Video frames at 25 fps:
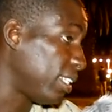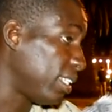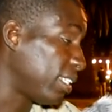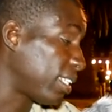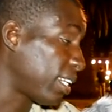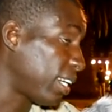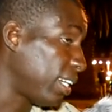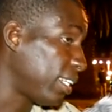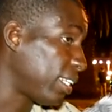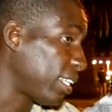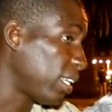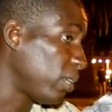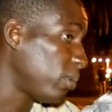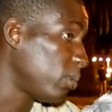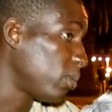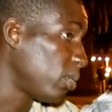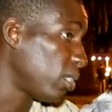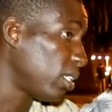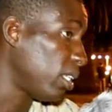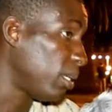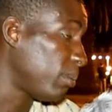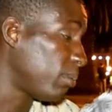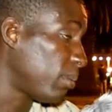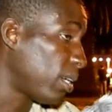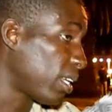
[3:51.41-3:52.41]
en
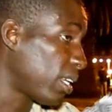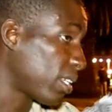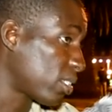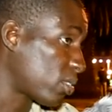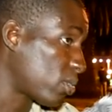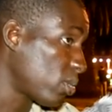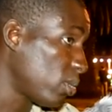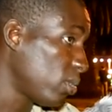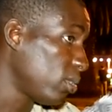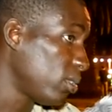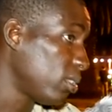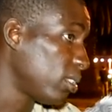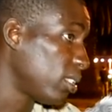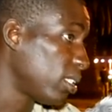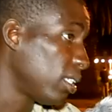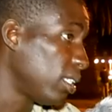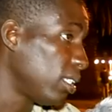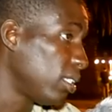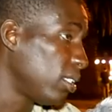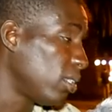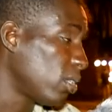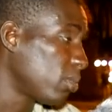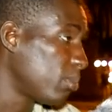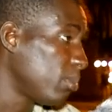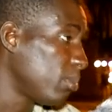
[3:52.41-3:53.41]
31 de marzo
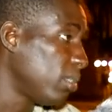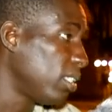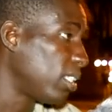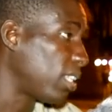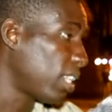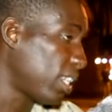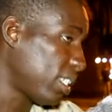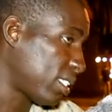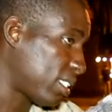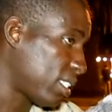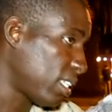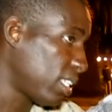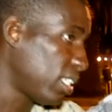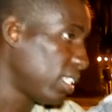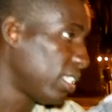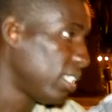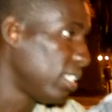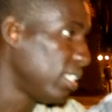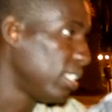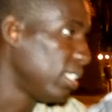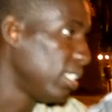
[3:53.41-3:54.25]
en 2013,